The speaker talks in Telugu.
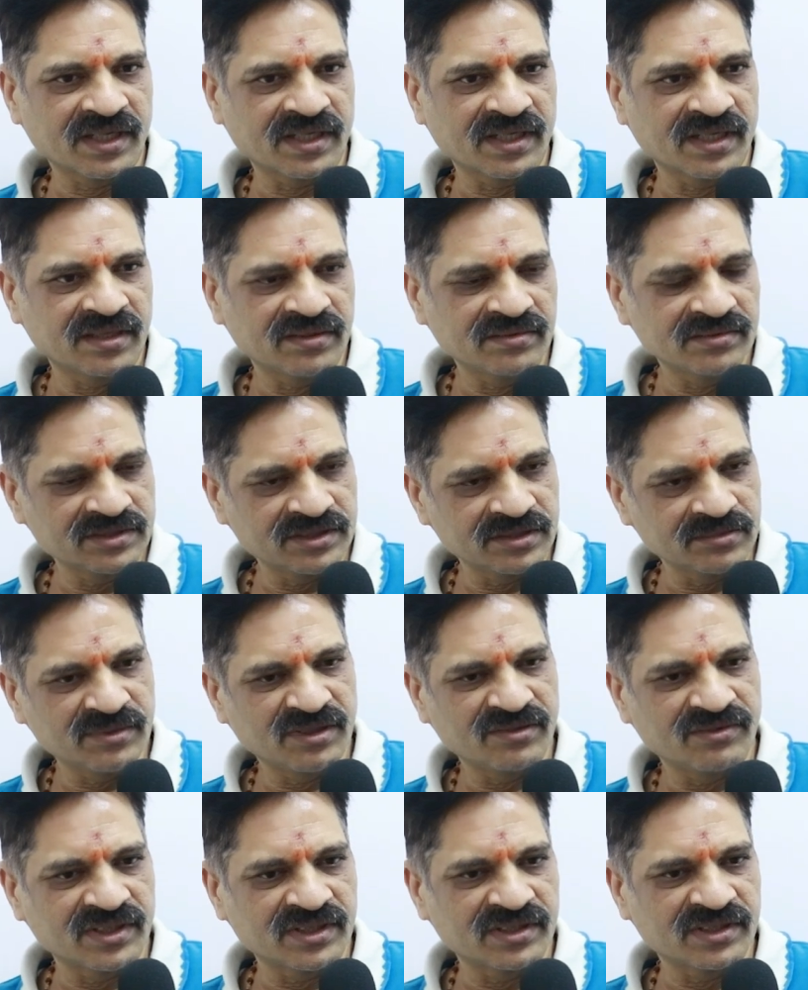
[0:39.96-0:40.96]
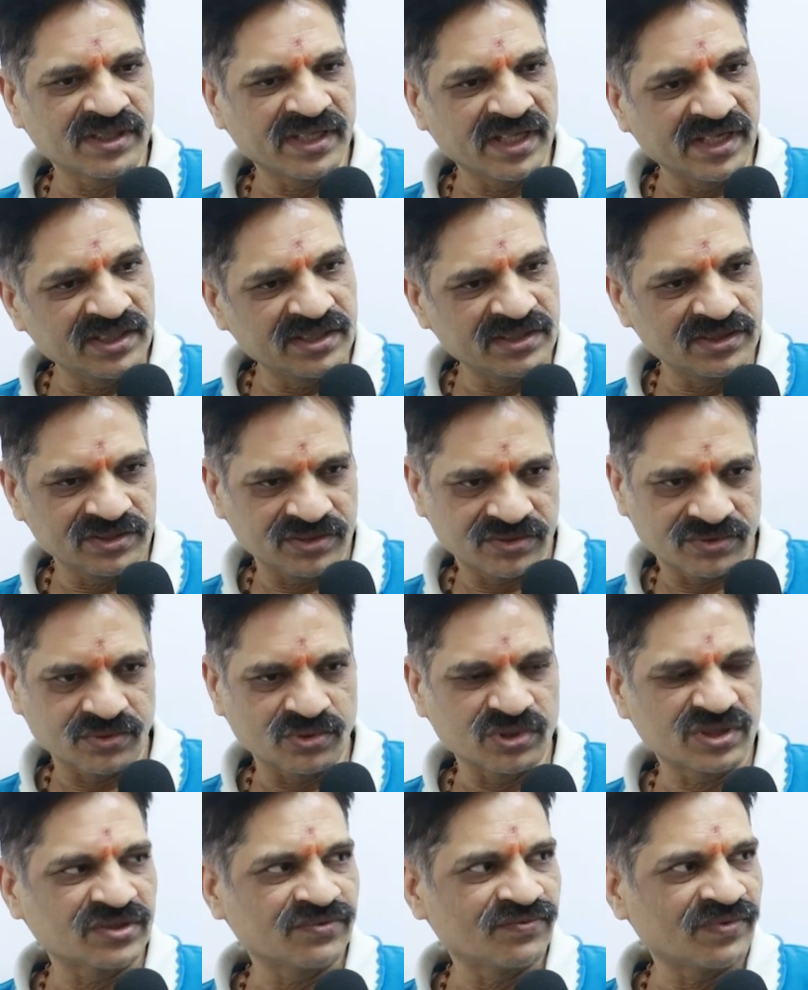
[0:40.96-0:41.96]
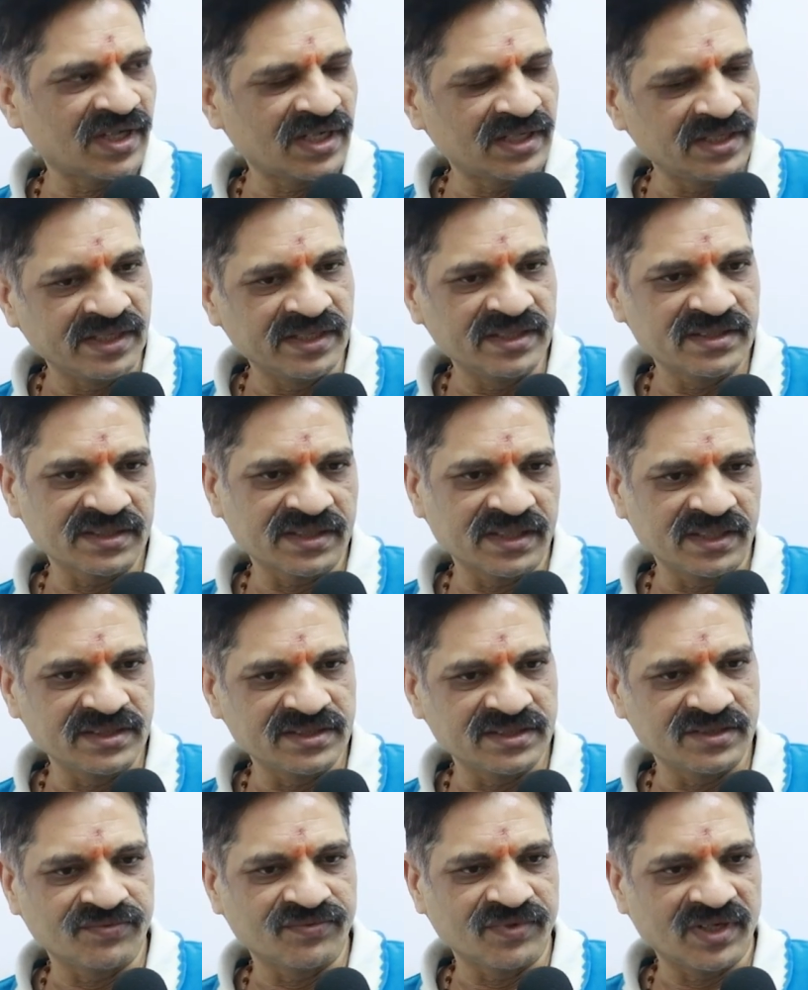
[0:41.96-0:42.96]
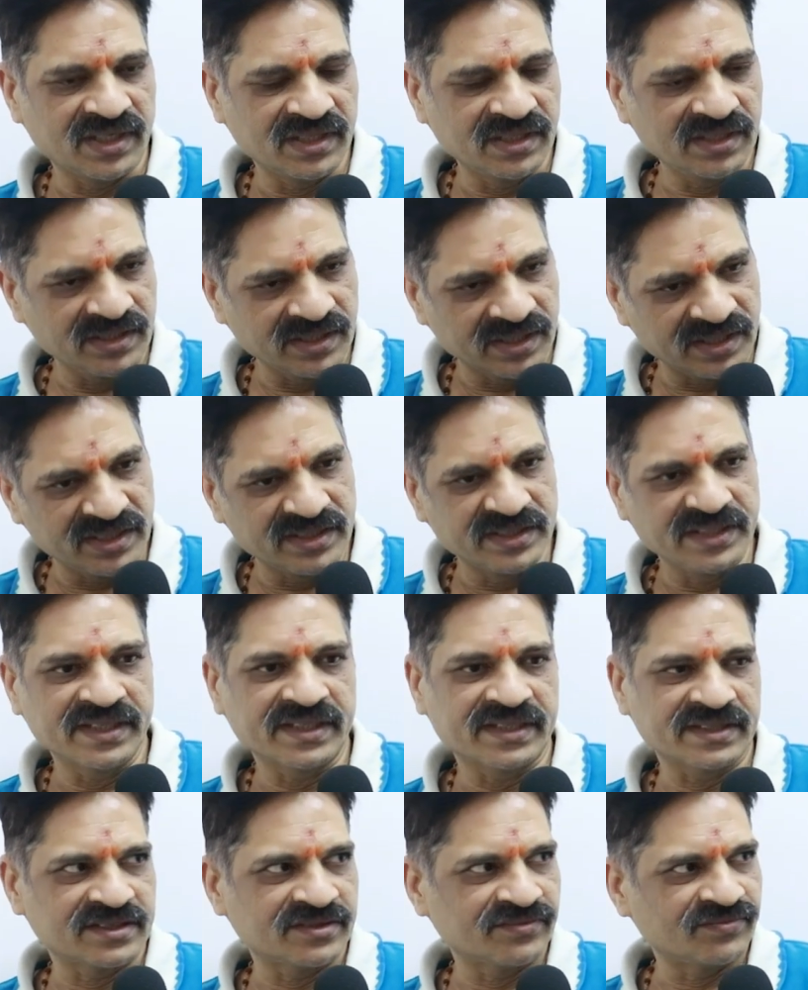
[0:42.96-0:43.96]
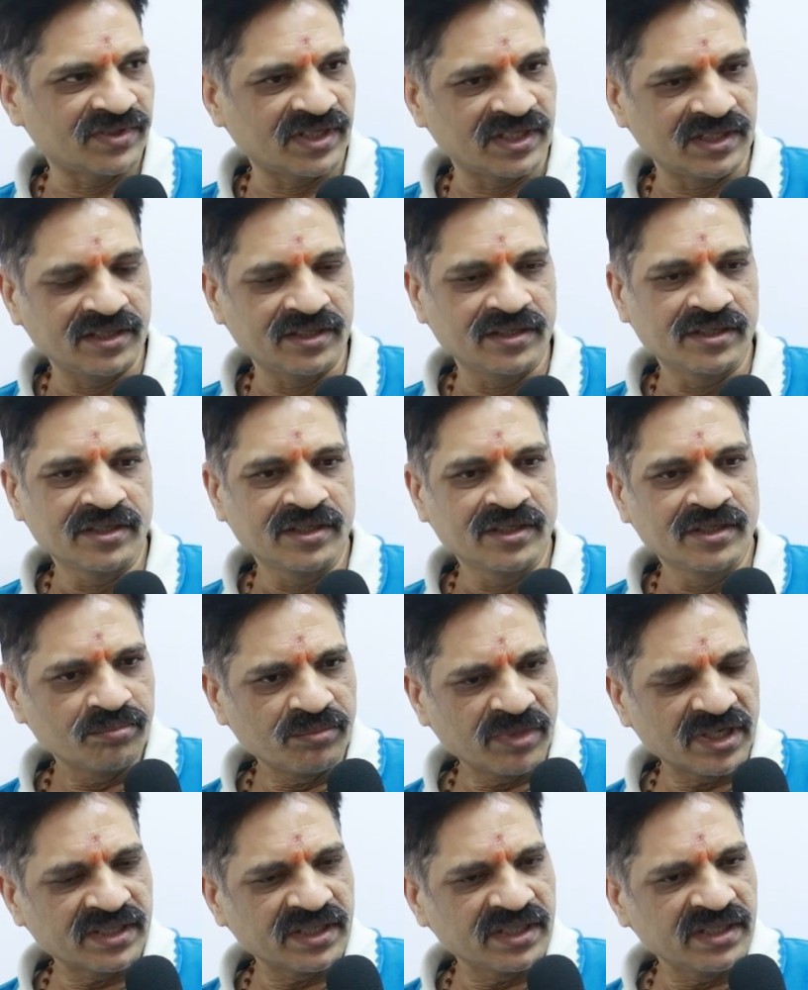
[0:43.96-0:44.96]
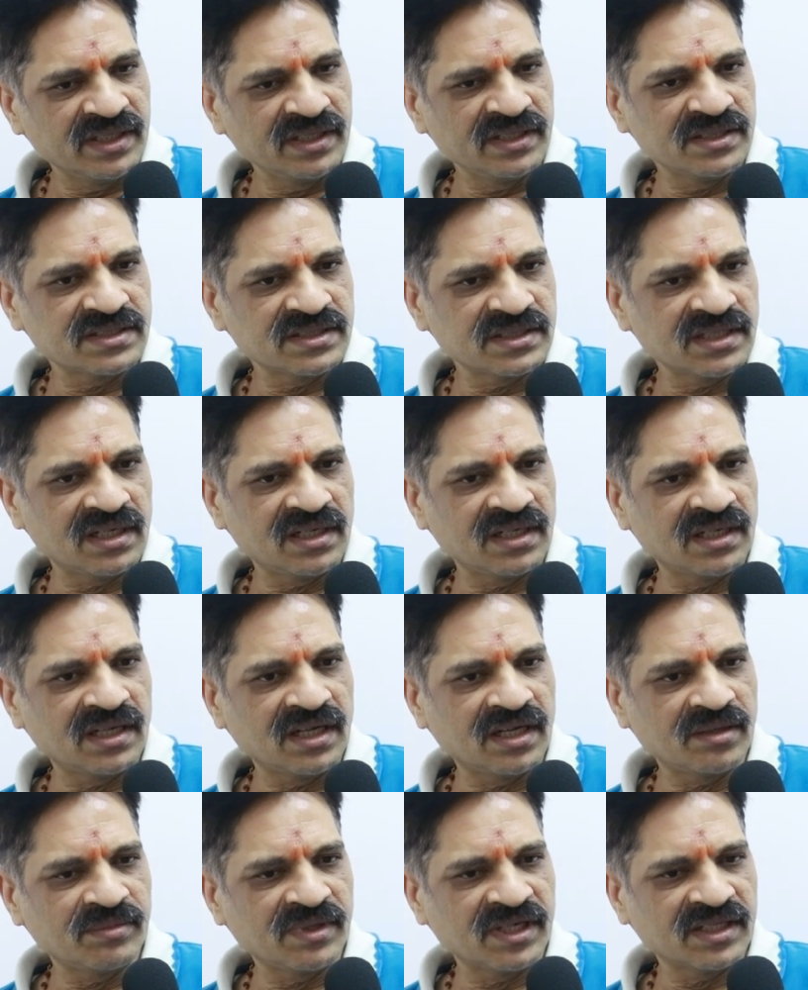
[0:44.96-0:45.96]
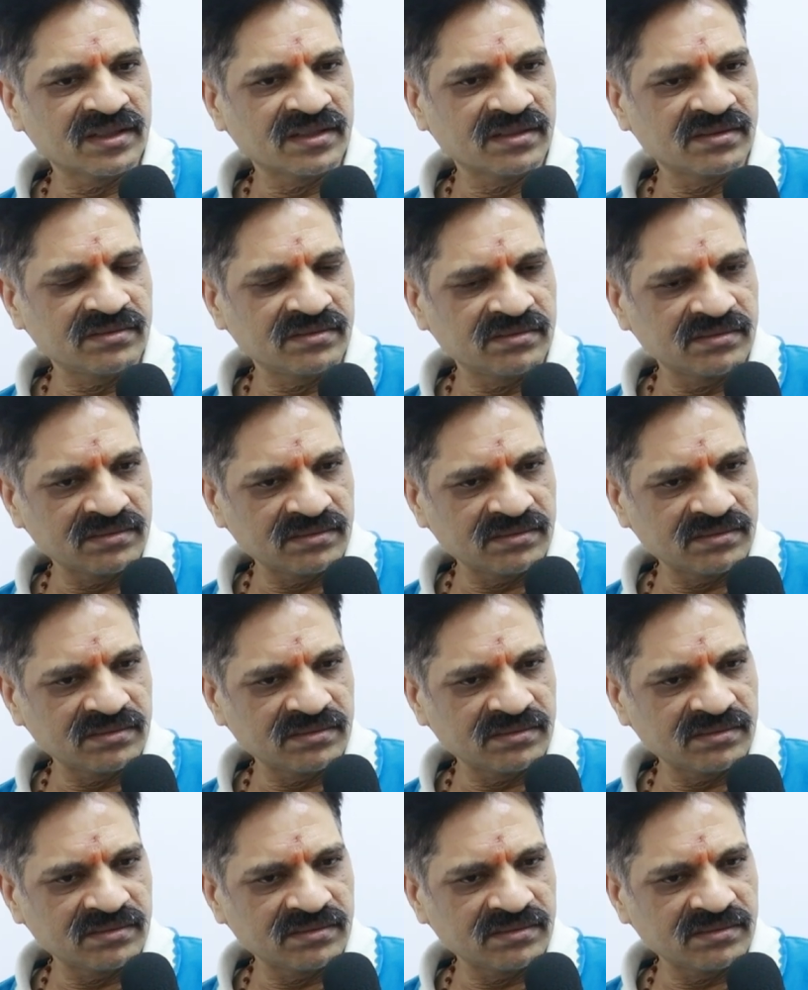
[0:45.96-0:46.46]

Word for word: ప్రకారం సినిమా వర్త్కి ఎన్ని షోస్ ఇవ్వాలి ఎన్ని స్క్రీన్స్ ఇవ్వాలి ఎన్ని థియేటర్స్ ఇవ్వాలి బట్ ఇనీషియల్గా మాత్రం